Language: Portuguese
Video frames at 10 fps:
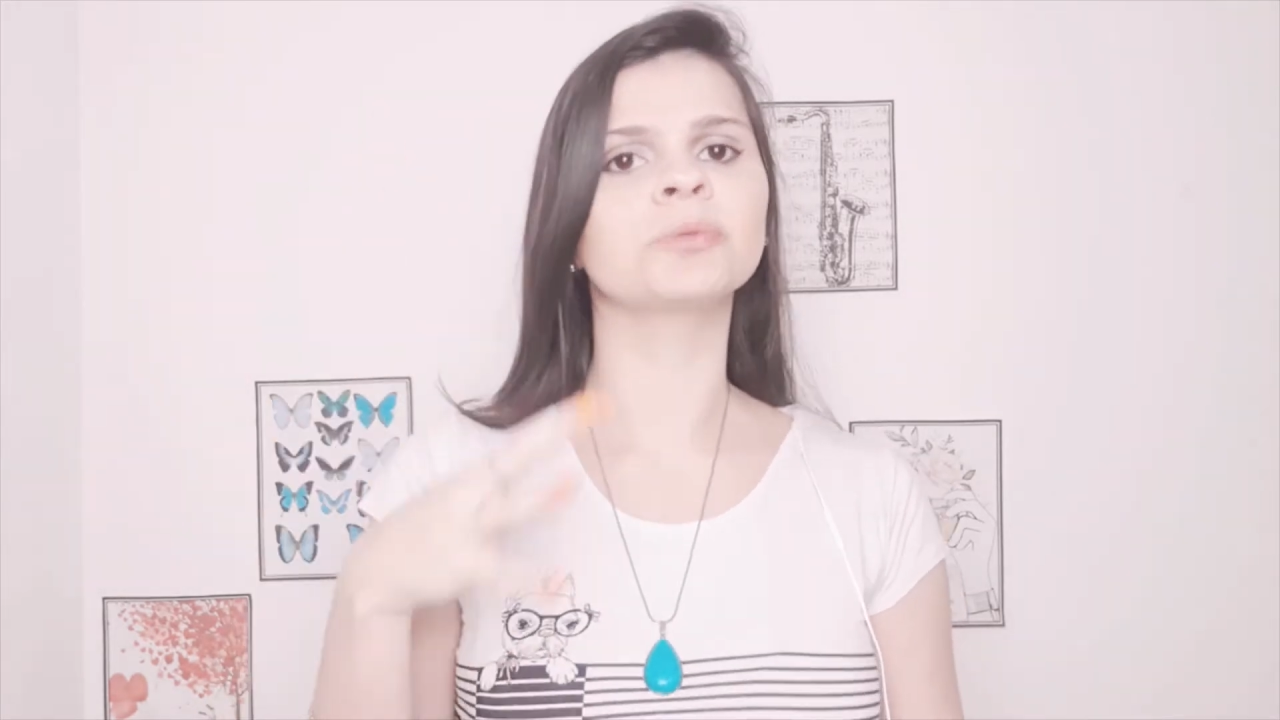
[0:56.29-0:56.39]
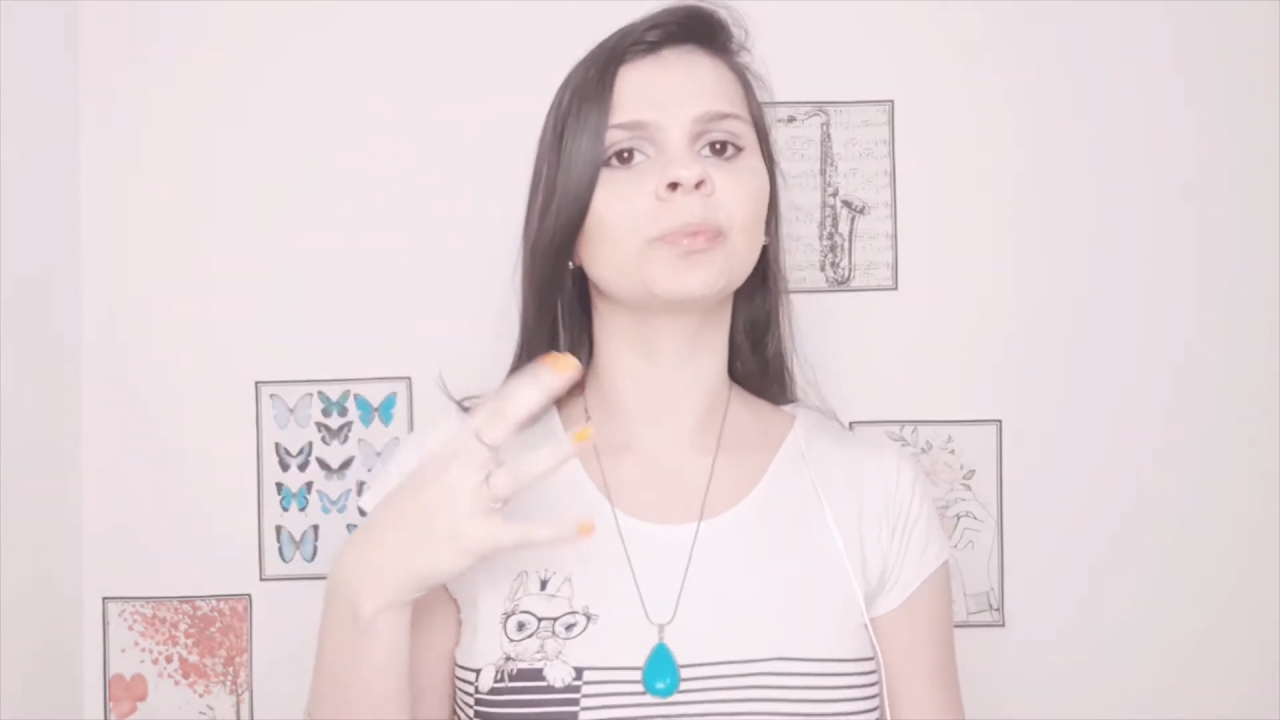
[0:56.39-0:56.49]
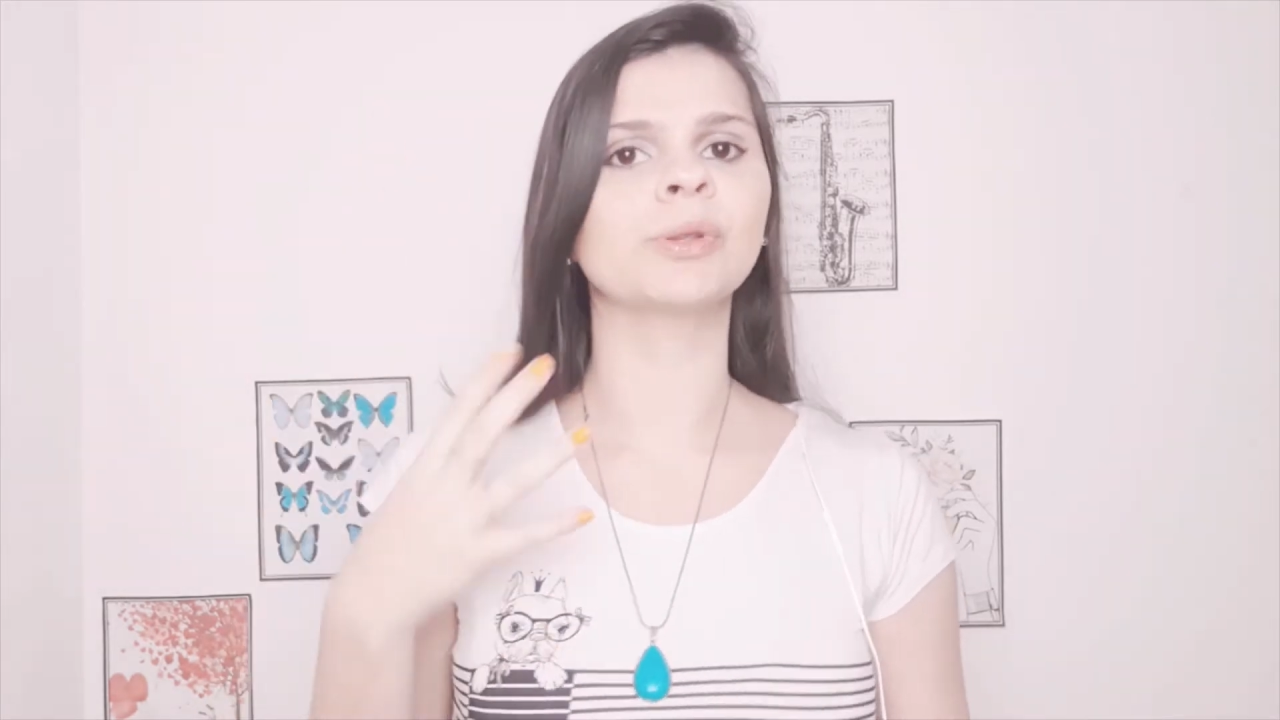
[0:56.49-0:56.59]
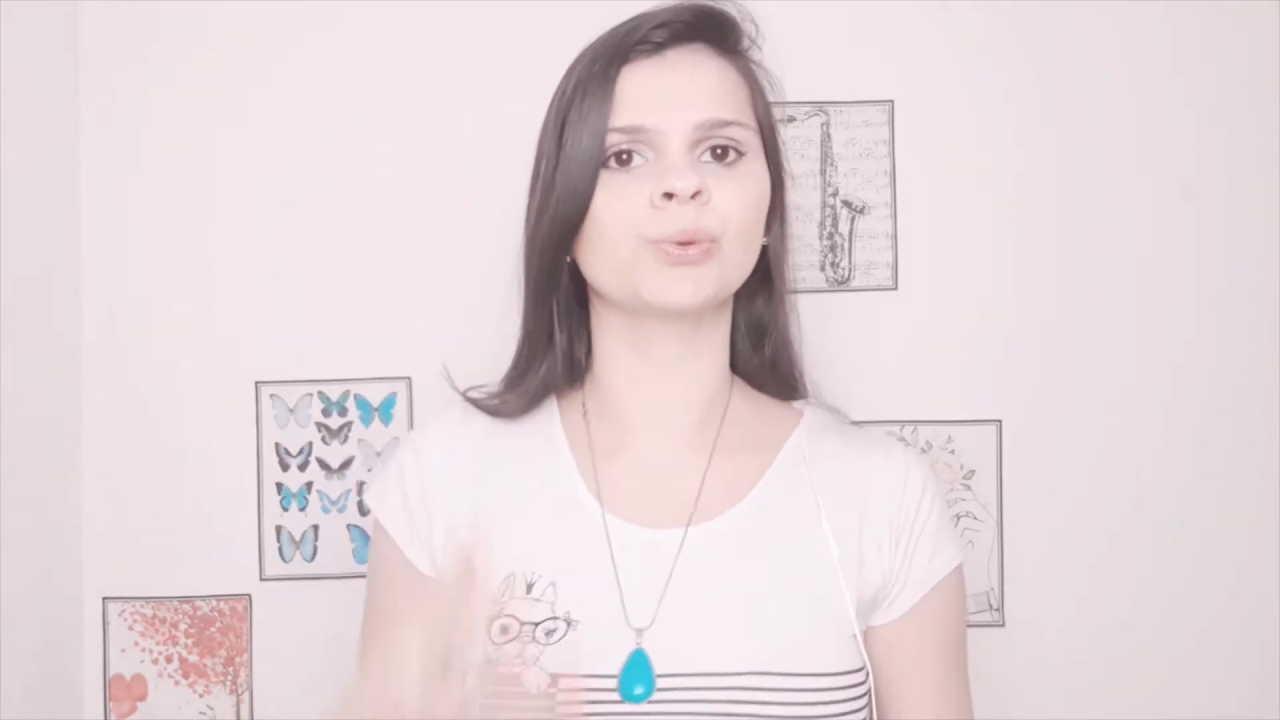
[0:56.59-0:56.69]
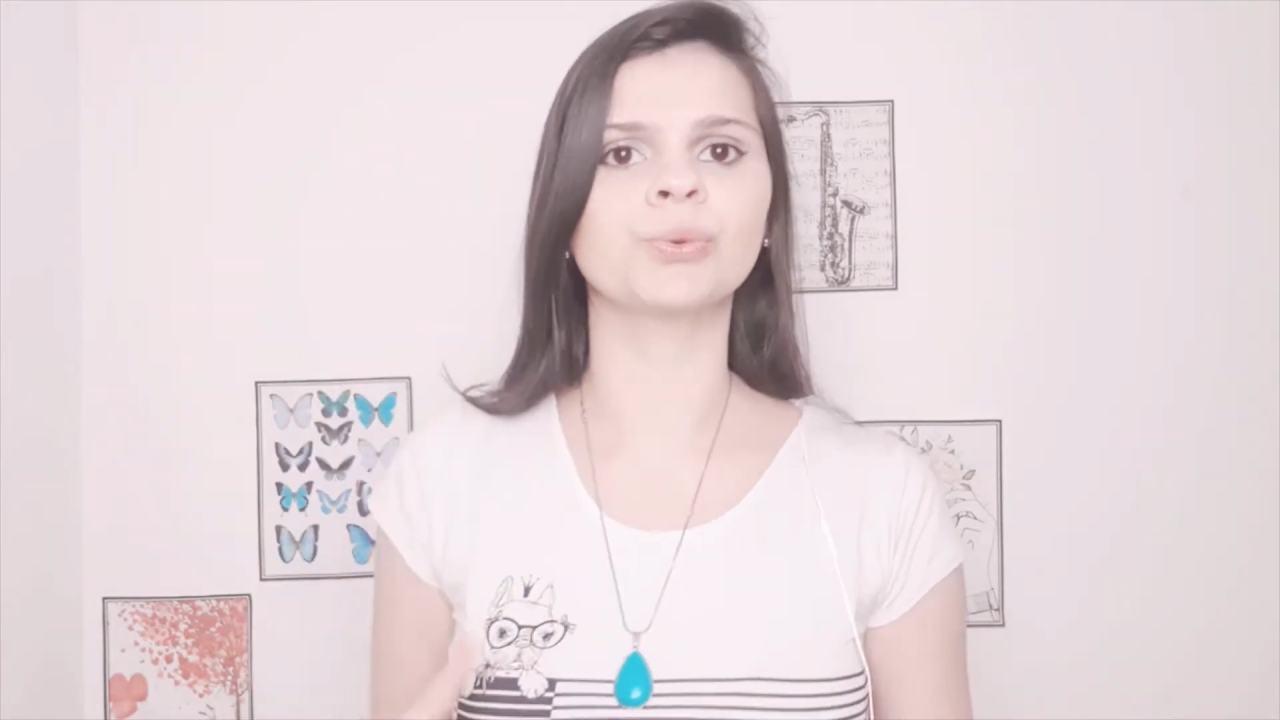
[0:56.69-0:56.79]

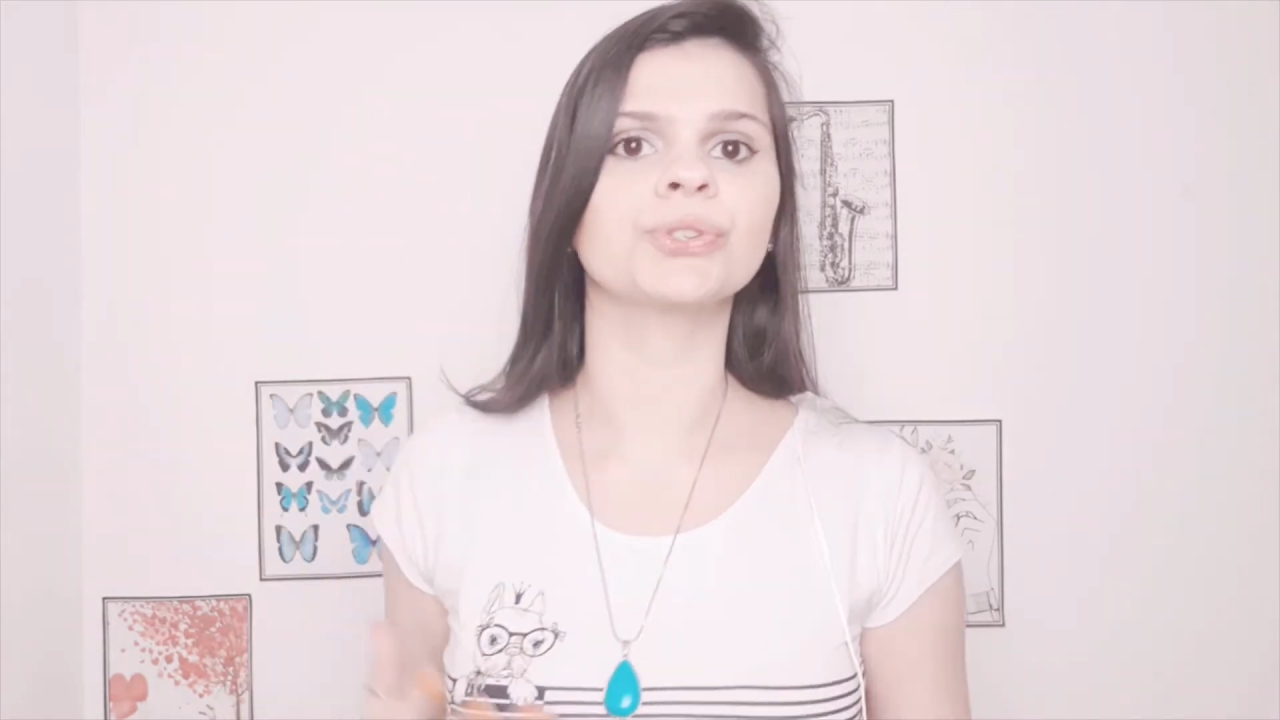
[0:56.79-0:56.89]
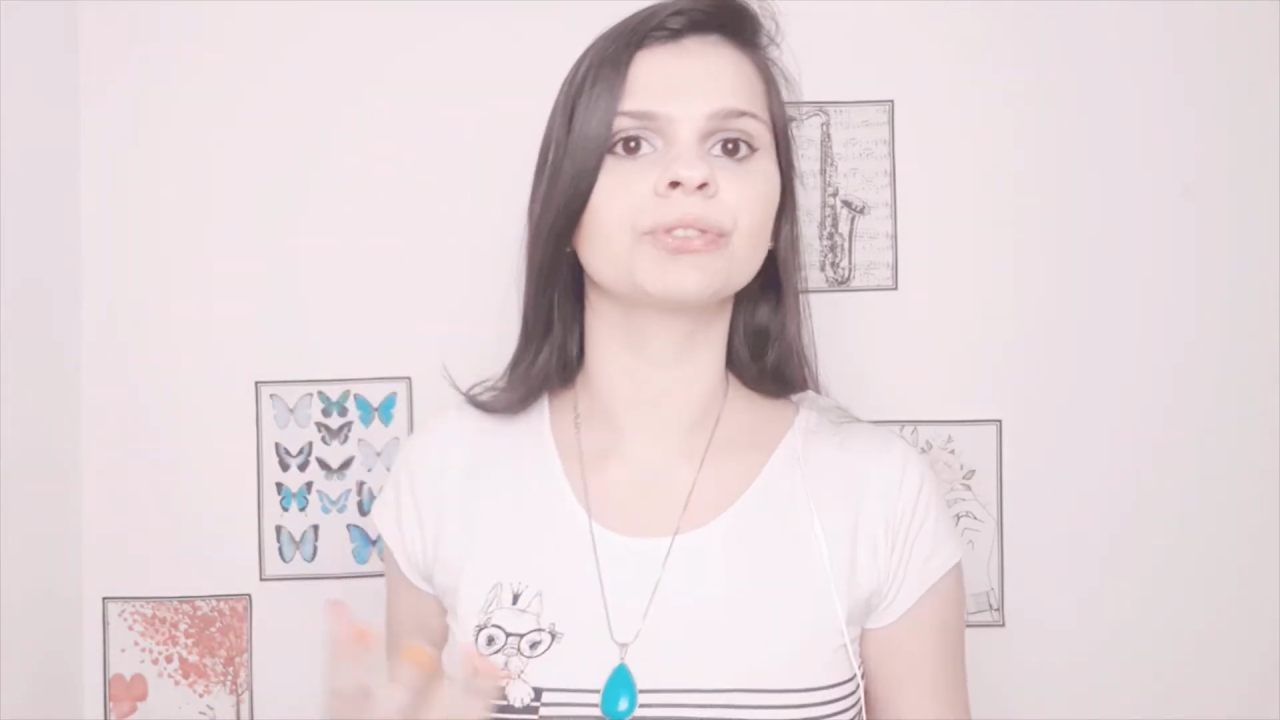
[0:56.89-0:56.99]
pessoas